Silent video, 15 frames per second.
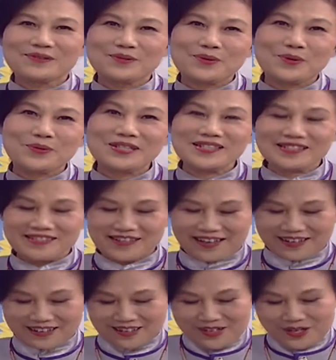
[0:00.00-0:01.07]
翁医师
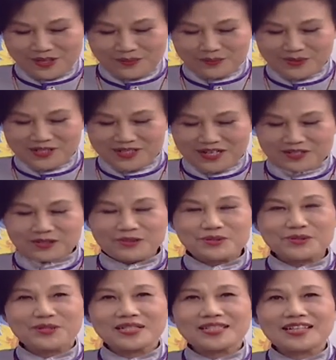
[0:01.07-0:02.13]
啊，我们知道就
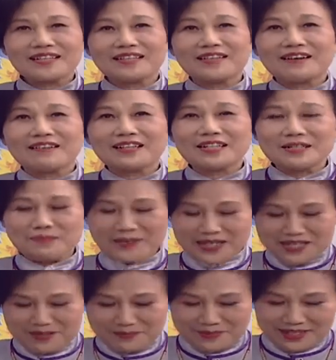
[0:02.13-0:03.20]
是说在医疗科
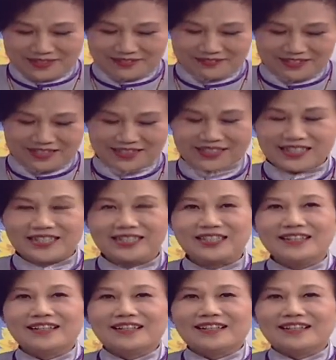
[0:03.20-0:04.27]
别里面哦，这个
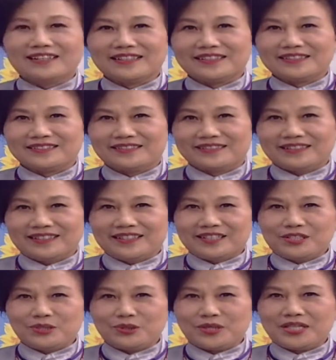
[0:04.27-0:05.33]
呃
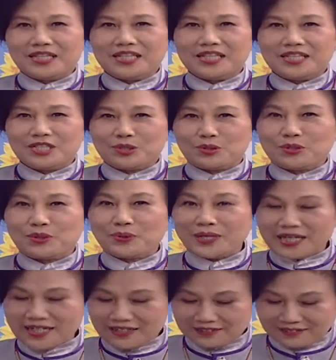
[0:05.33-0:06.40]
血液肿瘤
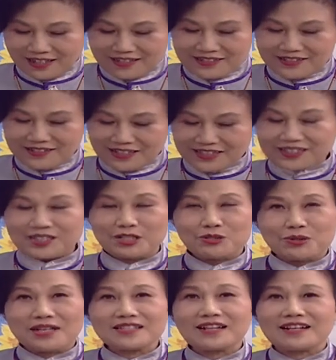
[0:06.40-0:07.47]
科，但是呢你的
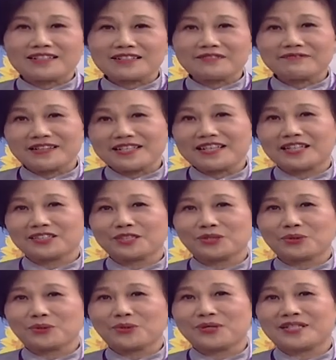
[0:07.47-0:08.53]
专长是非常的
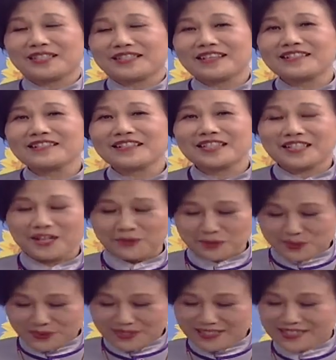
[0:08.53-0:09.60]
多，在这里呢我。